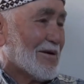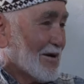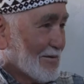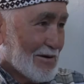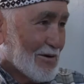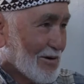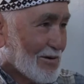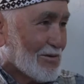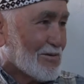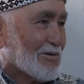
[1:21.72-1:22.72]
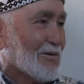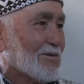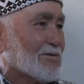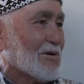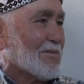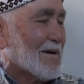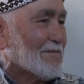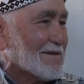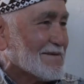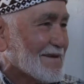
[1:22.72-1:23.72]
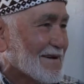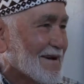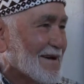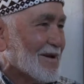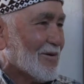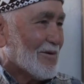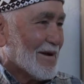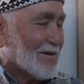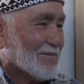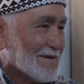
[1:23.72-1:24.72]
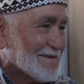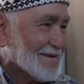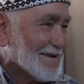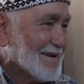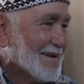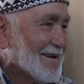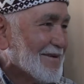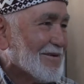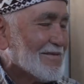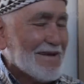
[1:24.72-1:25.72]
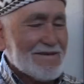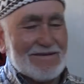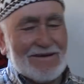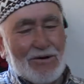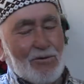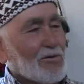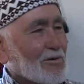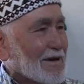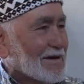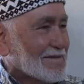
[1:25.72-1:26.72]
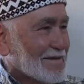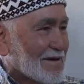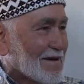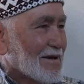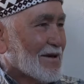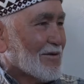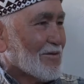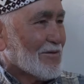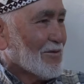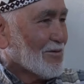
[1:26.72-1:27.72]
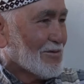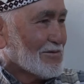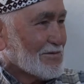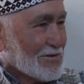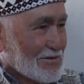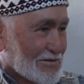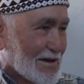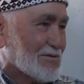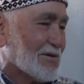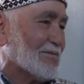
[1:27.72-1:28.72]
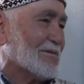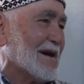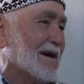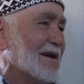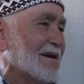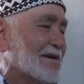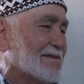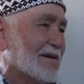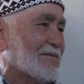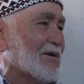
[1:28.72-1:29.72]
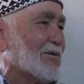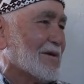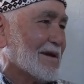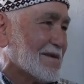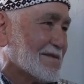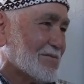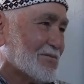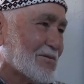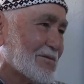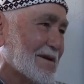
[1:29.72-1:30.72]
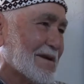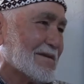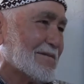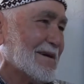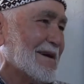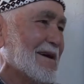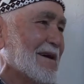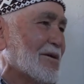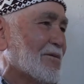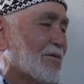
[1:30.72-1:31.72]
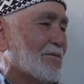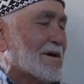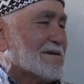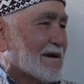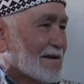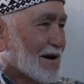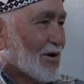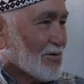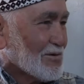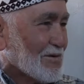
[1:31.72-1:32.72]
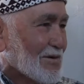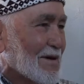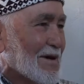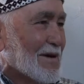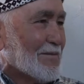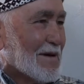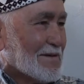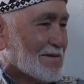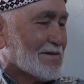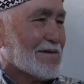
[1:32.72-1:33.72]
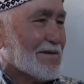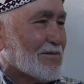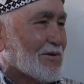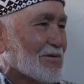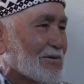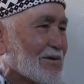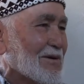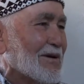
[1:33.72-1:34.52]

Evvel öyle oluyordu. Tırpanmıştık, orakmıştık. Ondan sonra okula gittik. Okul çıktıktan sonra bunlar ilk defa okula gittim çocuklara tabii. beşe kadar okuduk. Beşinci sınıfta okuduk.